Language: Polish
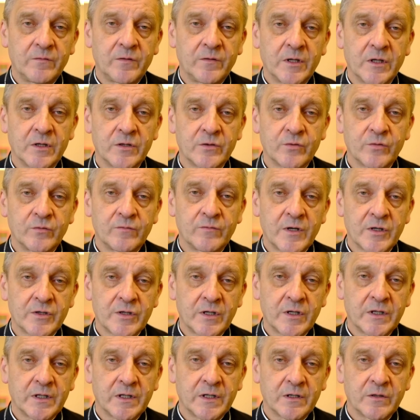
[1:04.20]
wręcz
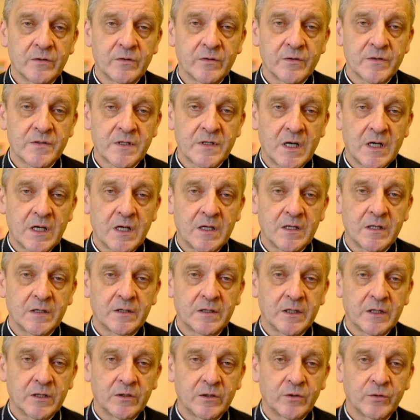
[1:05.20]
uważanego za
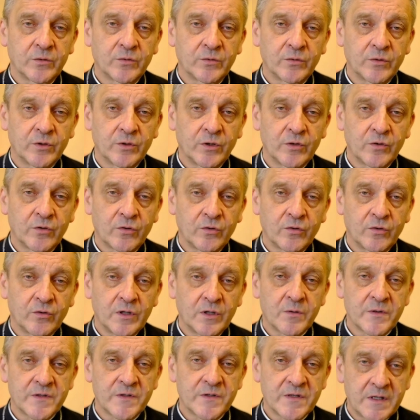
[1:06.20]
tego, który
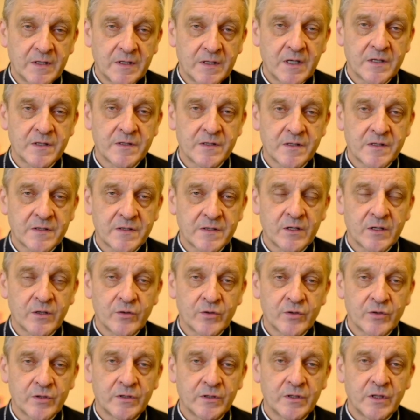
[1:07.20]
dokonał syntezy
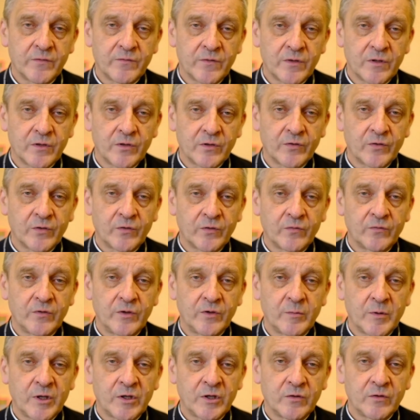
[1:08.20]
starożytnej filozofii,
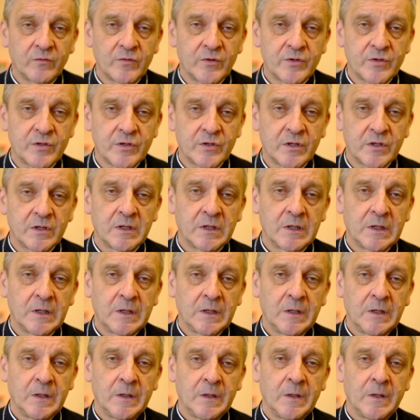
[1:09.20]
mianowicie
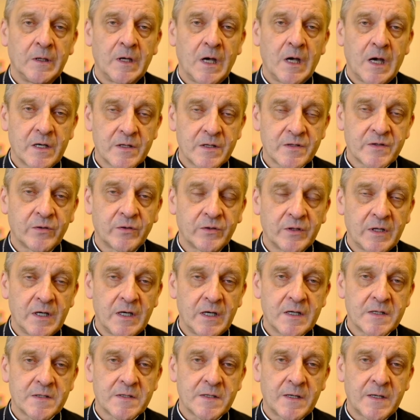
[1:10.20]

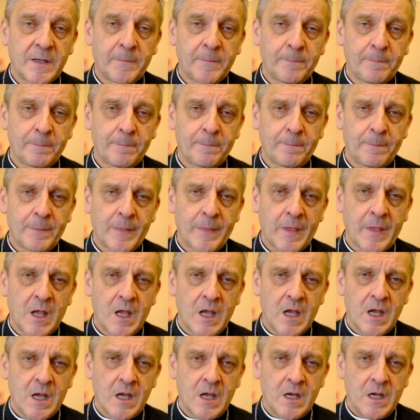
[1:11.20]
Arystotelesa.
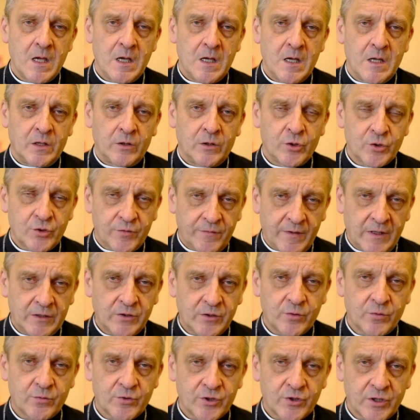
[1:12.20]

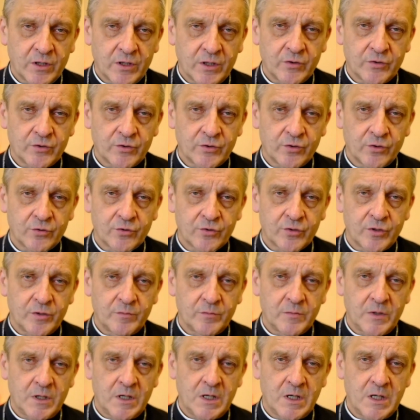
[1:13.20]
Doświadczył czegoś, o
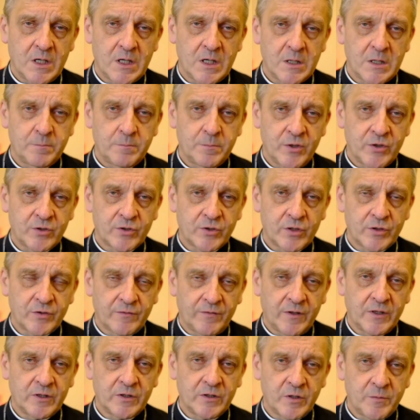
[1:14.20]
czym pisze
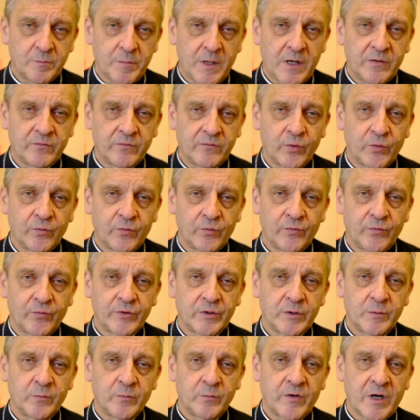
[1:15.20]
święty Paweł w
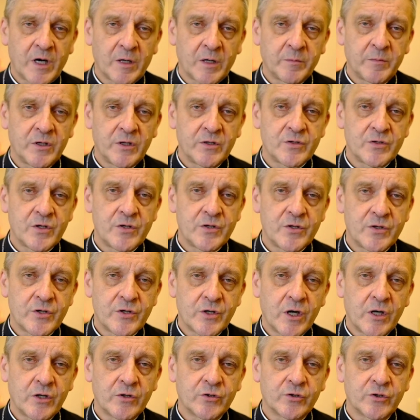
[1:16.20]
tym fragmencie
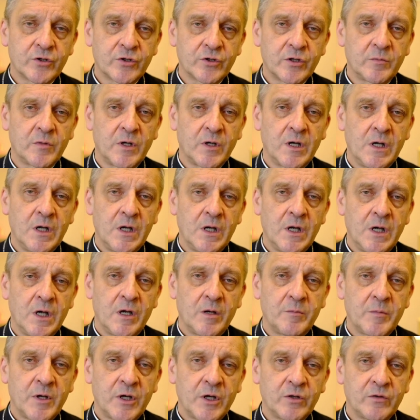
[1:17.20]
dzisiejszym,
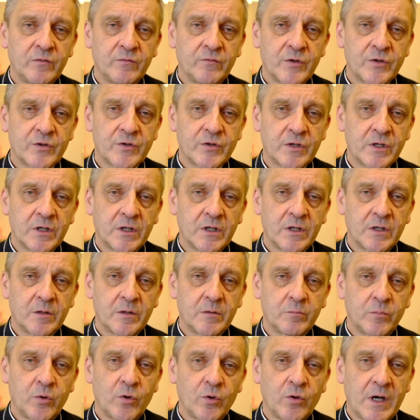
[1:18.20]
mianowicie
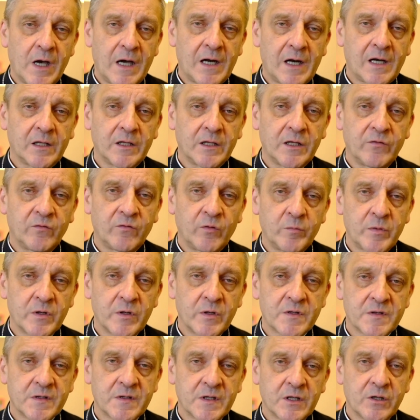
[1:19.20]
pogardy
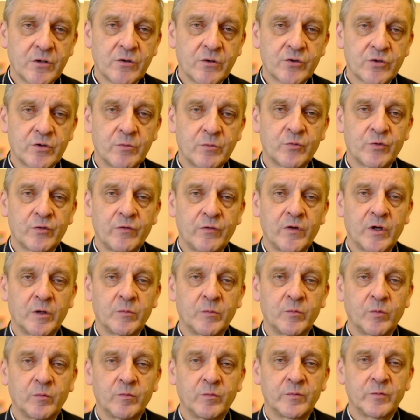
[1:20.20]
wobec tego, czym człowiek
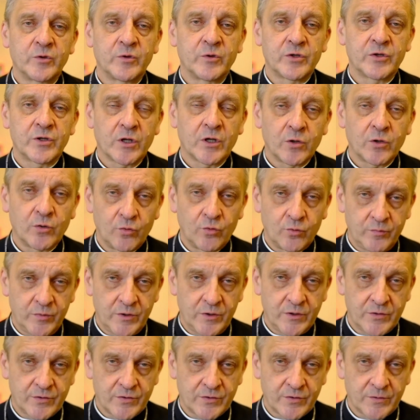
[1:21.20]
mógłby się
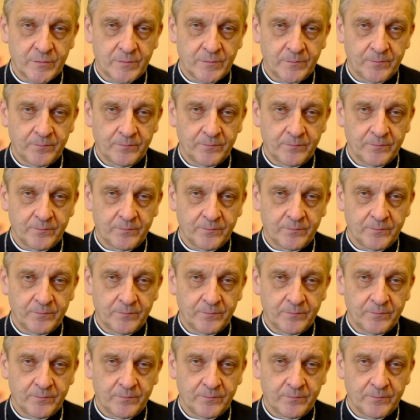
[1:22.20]
chlubić.